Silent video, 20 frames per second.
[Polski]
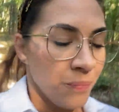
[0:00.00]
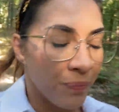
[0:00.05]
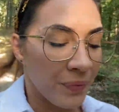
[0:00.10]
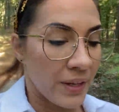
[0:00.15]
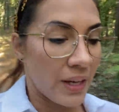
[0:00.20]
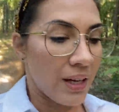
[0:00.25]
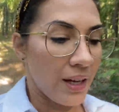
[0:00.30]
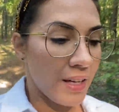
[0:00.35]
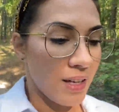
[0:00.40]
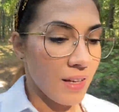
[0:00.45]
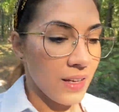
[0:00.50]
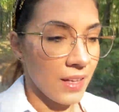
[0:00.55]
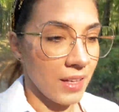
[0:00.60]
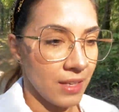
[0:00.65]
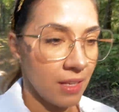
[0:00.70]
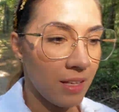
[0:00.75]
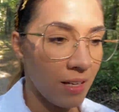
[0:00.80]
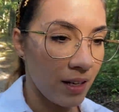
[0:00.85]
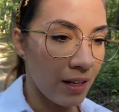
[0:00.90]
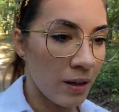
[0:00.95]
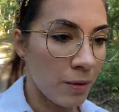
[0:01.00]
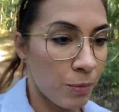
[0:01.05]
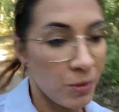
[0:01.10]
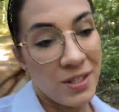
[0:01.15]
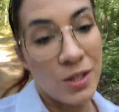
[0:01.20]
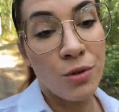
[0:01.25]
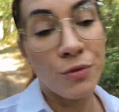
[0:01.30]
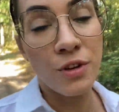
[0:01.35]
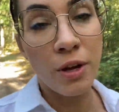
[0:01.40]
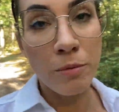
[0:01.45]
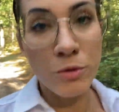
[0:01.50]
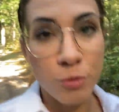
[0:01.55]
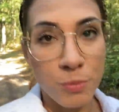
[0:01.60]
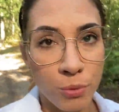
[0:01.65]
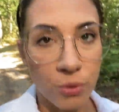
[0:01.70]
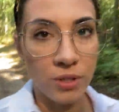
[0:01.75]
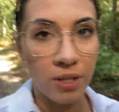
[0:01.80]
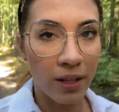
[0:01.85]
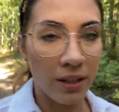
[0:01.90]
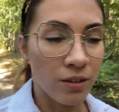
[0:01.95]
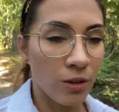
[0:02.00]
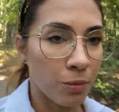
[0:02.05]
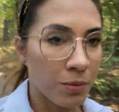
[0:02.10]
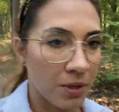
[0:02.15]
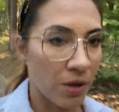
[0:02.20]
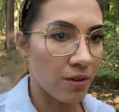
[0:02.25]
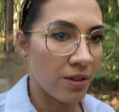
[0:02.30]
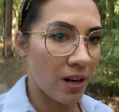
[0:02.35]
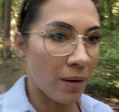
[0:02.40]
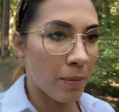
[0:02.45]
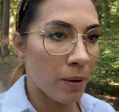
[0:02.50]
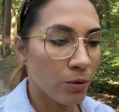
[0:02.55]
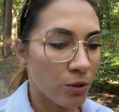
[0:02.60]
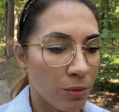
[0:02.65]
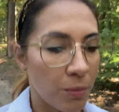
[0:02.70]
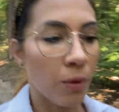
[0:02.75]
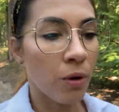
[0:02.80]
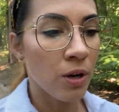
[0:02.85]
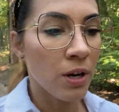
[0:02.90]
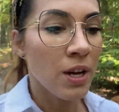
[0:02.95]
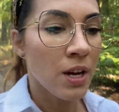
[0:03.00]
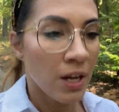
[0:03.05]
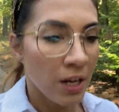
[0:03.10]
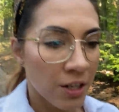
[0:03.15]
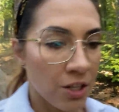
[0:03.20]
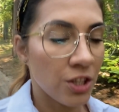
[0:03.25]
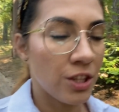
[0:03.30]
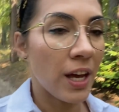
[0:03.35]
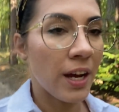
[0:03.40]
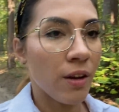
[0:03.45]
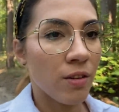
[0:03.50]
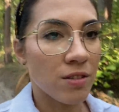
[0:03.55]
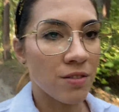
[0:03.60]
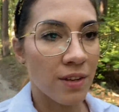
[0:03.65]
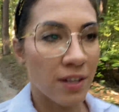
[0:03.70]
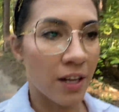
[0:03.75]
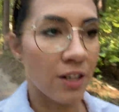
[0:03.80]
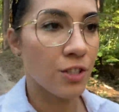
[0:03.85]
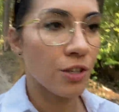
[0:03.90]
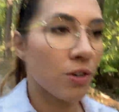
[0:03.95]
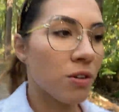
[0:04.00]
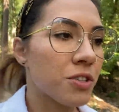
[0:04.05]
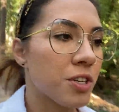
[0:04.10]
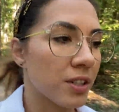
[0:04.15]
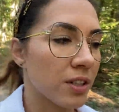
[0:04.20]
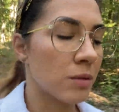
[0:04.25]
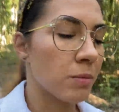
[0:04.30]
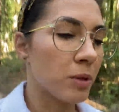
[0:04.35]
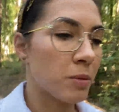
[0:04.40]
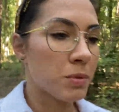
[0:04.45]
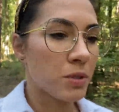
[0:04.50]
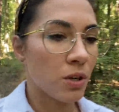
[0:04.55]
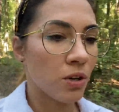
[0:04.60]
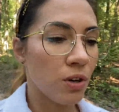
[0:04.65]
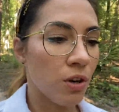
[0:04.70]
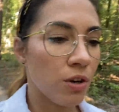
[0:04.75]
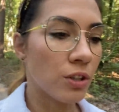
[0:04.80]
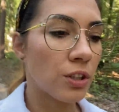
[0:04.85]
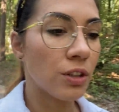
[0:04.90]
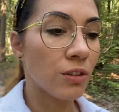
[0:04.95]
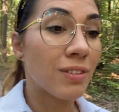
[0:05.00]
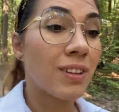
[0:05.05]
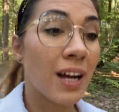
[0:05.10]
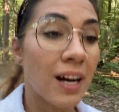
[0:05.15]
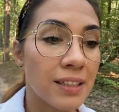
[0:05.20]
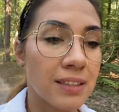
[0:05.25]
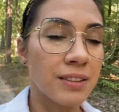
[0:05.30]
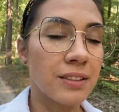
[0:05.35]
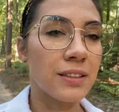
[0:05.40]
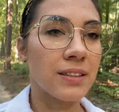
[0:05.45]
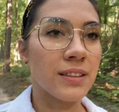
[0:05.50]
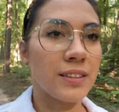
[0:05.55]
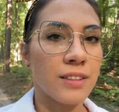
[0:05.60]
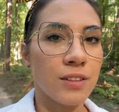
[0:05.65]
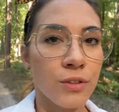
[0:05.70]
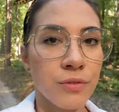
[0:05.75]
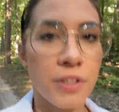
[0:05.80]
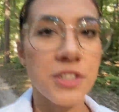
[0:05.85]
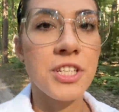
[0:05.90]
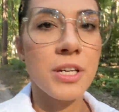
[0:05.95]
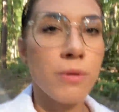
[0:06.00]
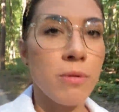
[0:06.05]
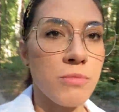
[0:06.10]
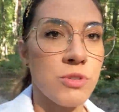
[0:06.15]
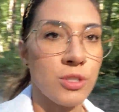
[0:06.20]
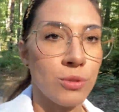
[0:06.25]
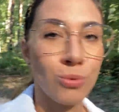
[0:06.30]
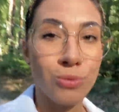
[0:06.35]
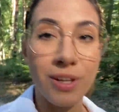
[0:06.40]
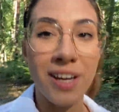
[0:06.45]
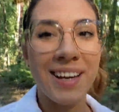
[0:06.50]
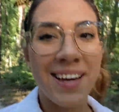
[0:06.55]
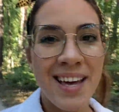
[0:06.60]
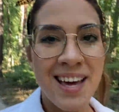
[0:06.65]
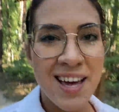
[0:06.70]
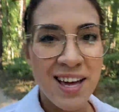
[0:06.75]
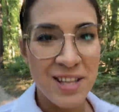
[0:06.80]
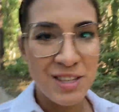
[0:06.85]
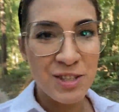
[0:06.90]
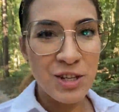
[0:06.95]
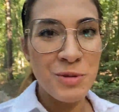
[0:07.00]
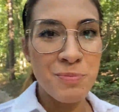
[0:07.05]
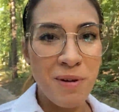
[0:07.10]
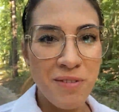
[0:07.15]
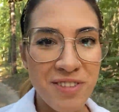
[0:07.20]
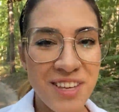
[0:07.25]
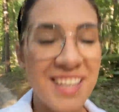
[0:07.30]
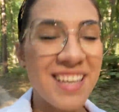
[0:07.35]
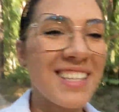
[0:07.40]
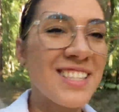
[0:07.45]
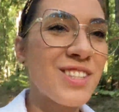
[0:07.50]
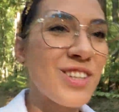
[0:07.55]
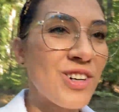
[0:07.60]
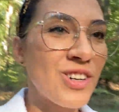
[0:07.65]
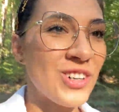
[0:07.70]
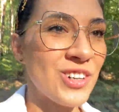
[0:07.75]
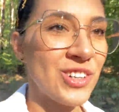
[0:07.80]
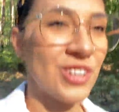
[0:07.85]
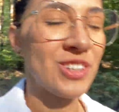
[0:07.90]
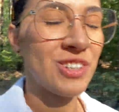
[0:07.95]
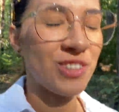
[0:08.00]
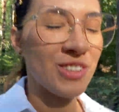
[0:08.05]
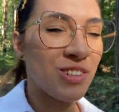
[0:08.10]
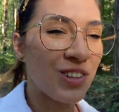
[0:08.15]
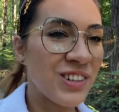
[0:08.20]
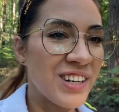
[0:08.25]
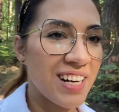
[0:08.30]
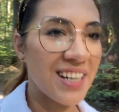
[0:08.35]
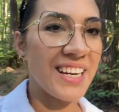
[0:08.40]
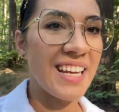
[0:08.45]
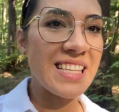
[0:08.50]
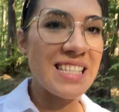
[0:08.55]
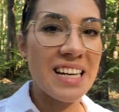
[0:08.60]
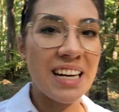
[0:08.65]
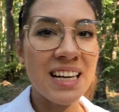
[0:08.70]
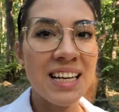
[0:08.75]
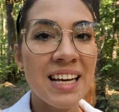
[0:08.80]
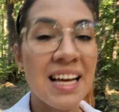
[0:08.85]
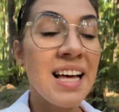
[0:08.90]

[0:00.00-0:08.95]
E, postanowiłam, że pójdę do psychoterapeuty, bo czytając wiele książek na temat psychologii od lat, e, no wiedziałam, że tutaj coś pewnie jest do, do ogarnięcia.